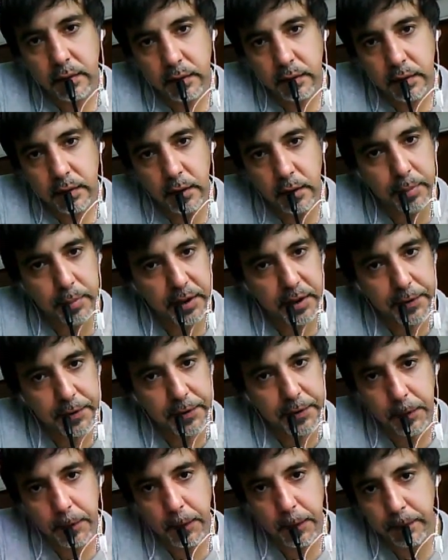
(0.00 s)

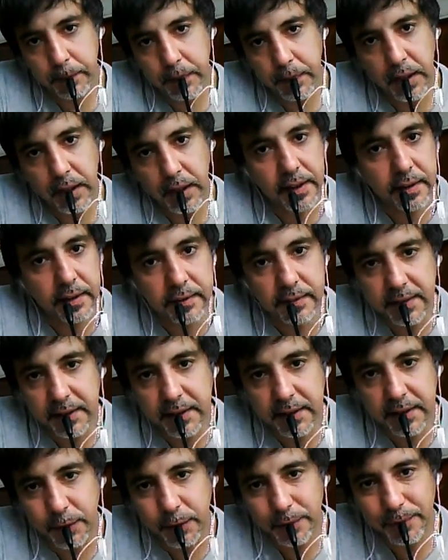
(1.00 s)
español,
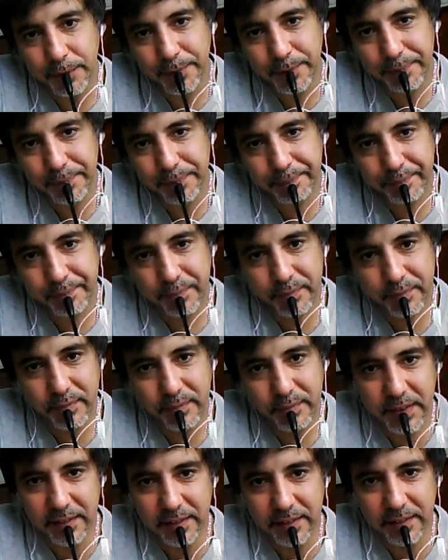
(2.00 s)
argentino,
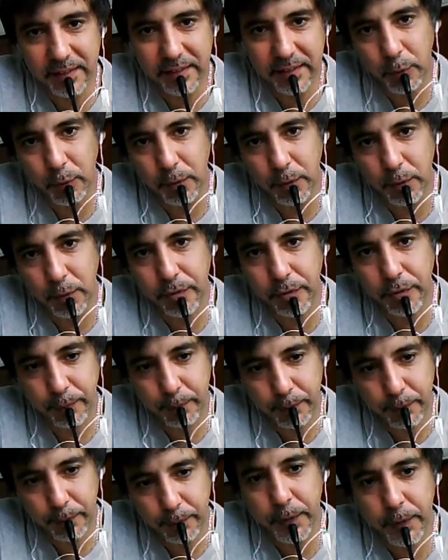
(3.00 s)
dicen algunos.
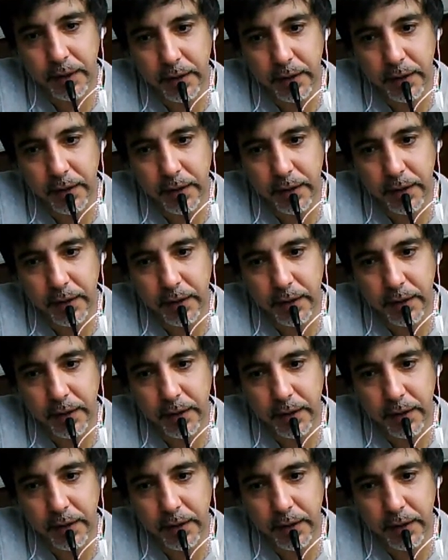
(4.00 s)
Ok.